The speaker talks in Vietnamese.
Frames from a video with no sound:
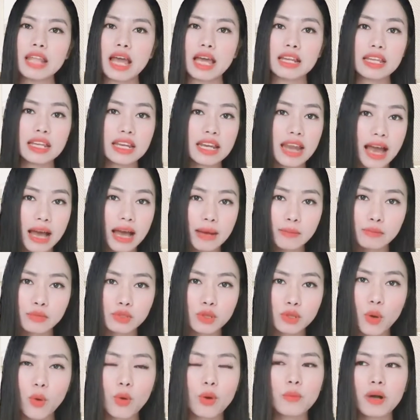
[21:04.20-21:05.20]
đã đi làm
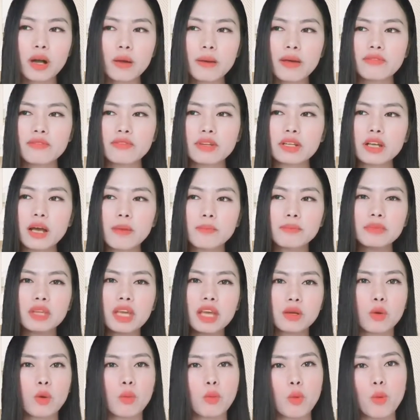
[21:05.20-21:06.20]
rồi mà các bạn vẫn cầm
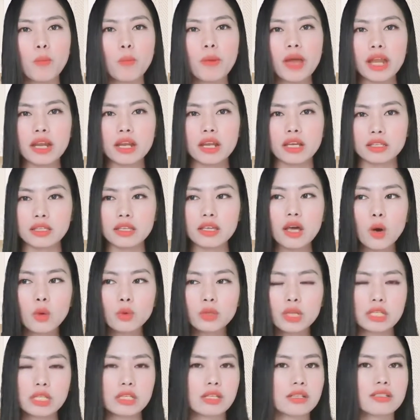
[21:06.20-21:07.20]
tiền của bố mẹ để
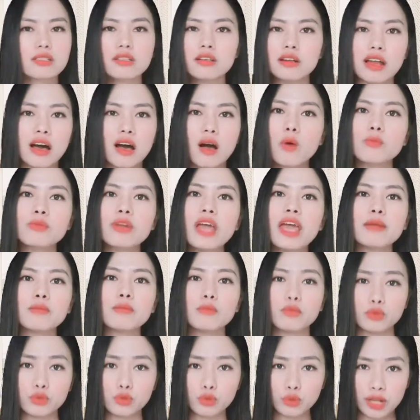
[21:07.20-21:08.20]
tiêu thì thực sự là không nên
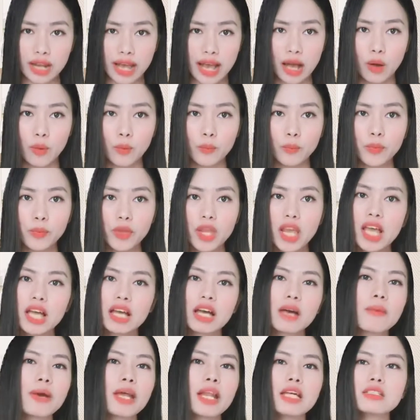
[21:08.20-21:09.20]
một chút nào
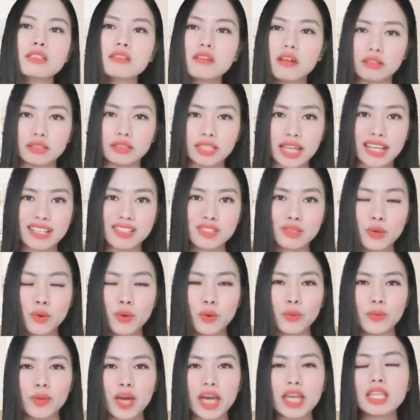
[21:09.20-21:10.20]
các bạn đã trưởng thành
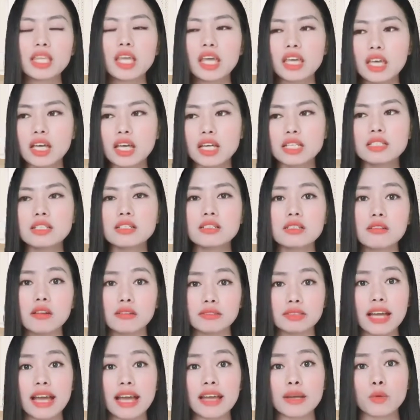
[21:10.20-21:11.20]
rồi hãy thể hiện cái sự
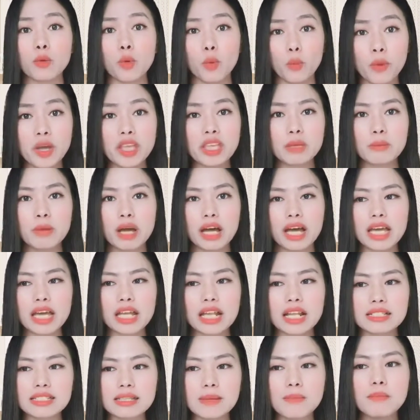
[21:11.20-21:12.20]
trưởng thành của mình bằng
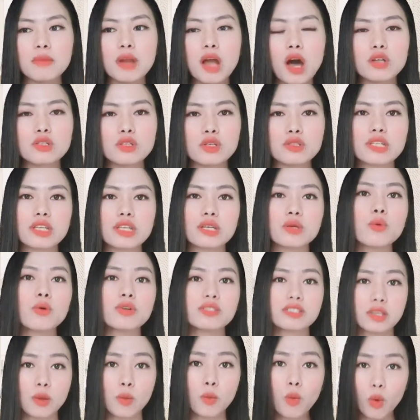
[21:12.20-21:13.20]
cách là chăm lo cho chính
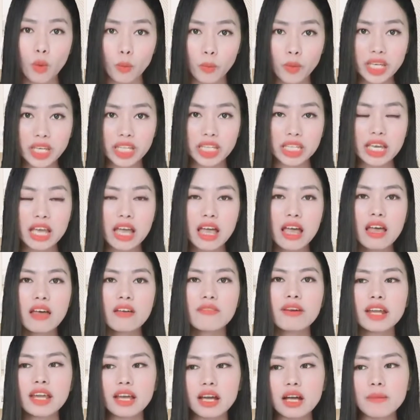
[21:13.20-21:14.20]
cuộc sống của mình
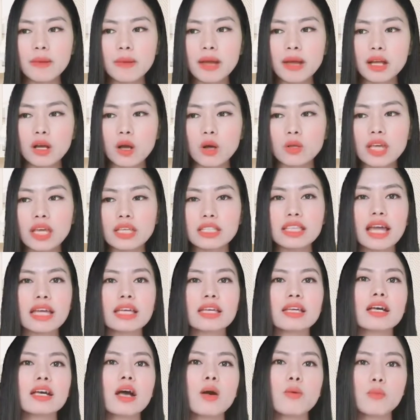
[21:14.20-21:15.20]
và để các bạn có thể
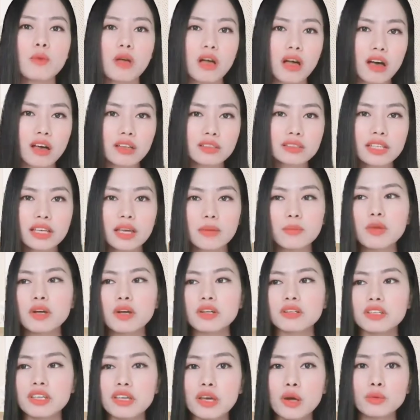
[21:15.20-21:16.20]
thành công hơn kiếm
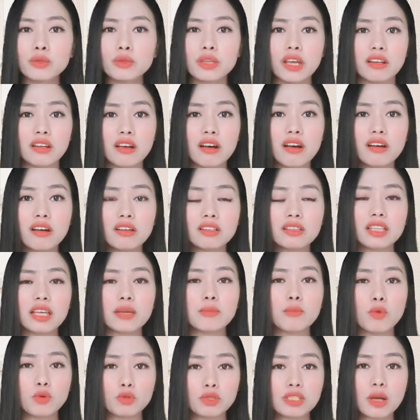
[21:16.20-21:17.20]
được nhiều tiền hơn
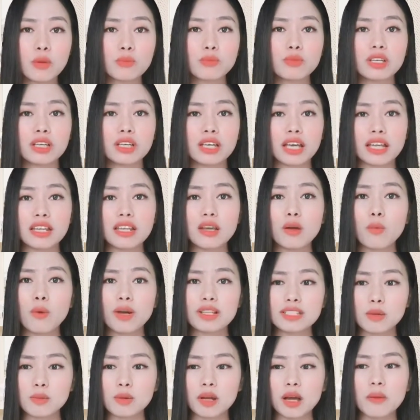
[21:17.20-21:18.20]
thì một trong những cái điều
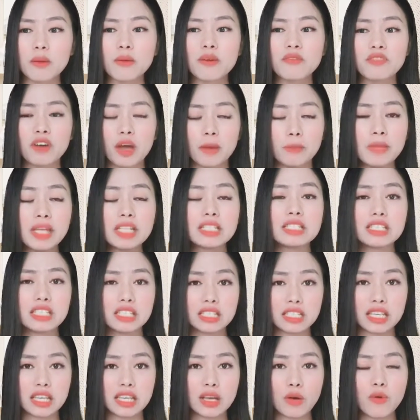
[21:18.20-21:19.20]
quan trọng là các bạn phải biết
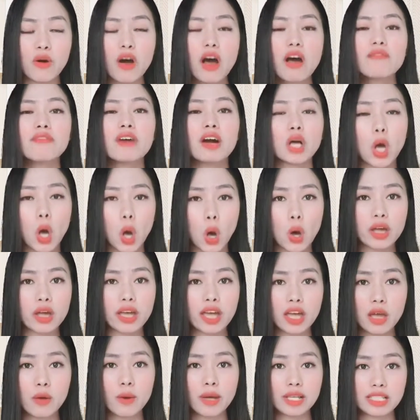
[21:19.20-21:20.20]
chi tiêu và có
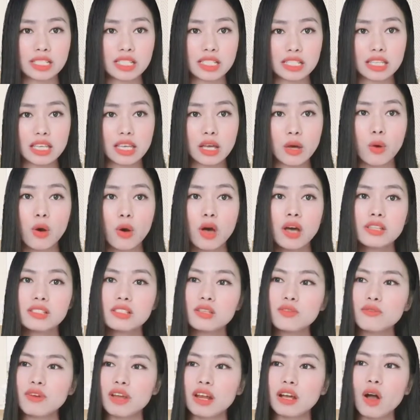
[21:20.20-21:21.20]
kế hoạch chi tiêu
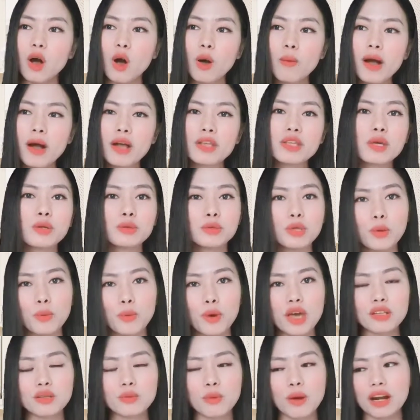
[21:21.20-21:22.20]
chứ không phải là có bao nhiêu
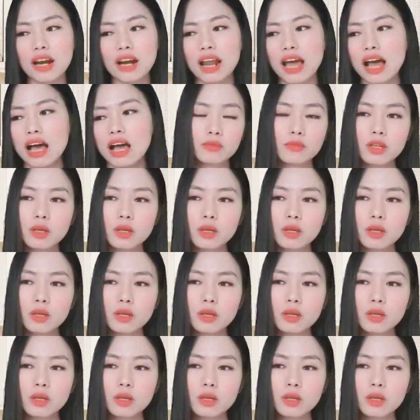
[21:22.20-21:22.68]
tiêu hết hoặc là